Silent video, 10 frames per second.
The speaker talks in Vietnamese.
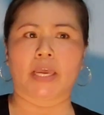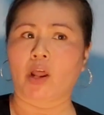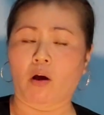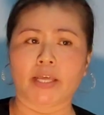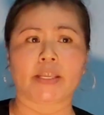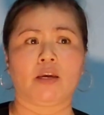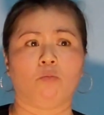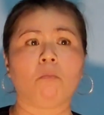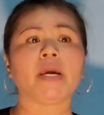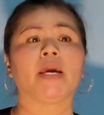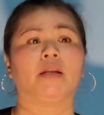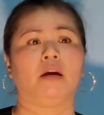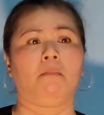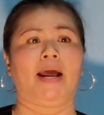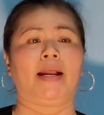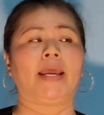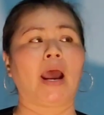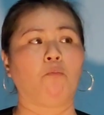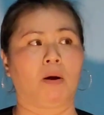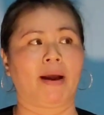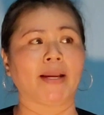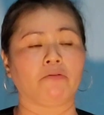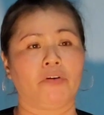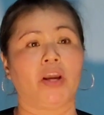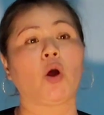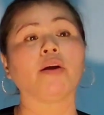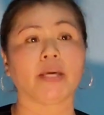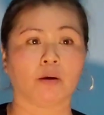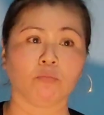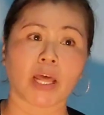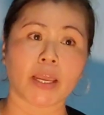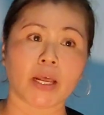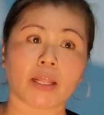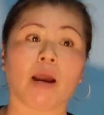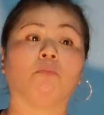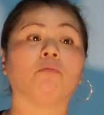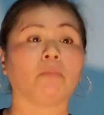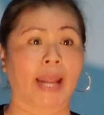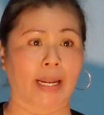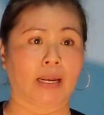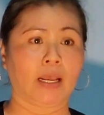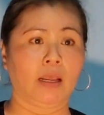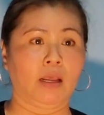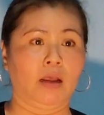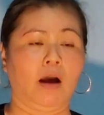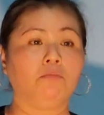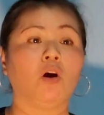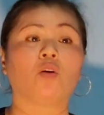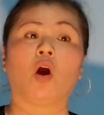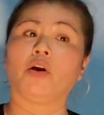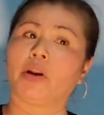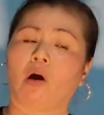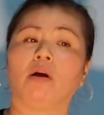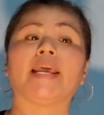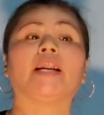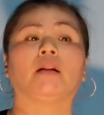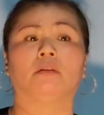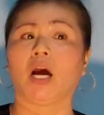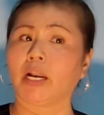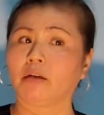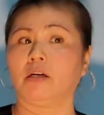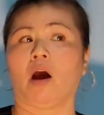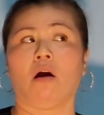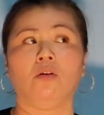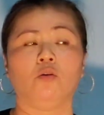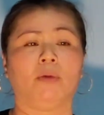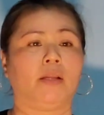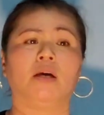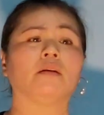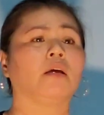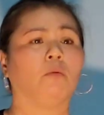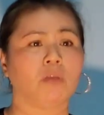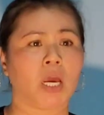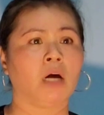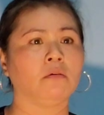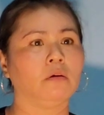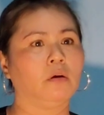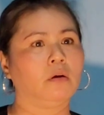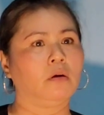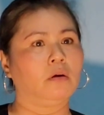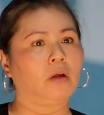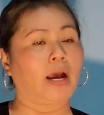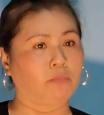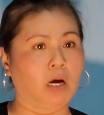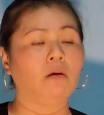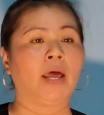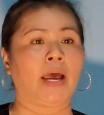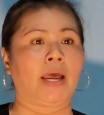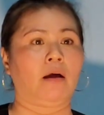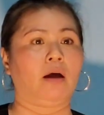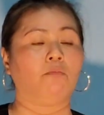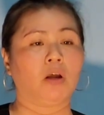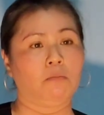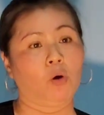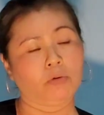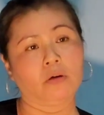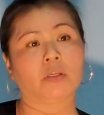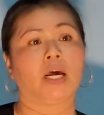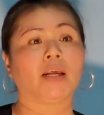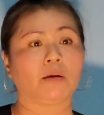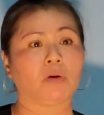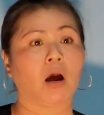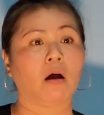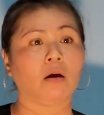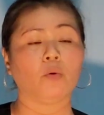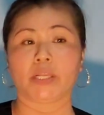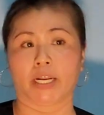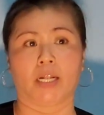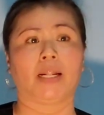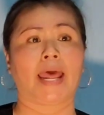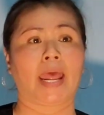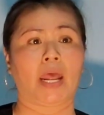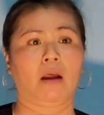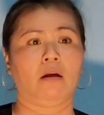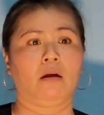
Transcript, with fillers: Cái đó là chị không biết, nhưng mà cái ông mà bán cà phê đối diện công ty á, thì ông cũng rành, ông còn nói rõ gia đình tên người đó luôn mà giờ chị không nhớ. Ông nói là 4 người chết ở trong đó đó, nguyên gia đình ta.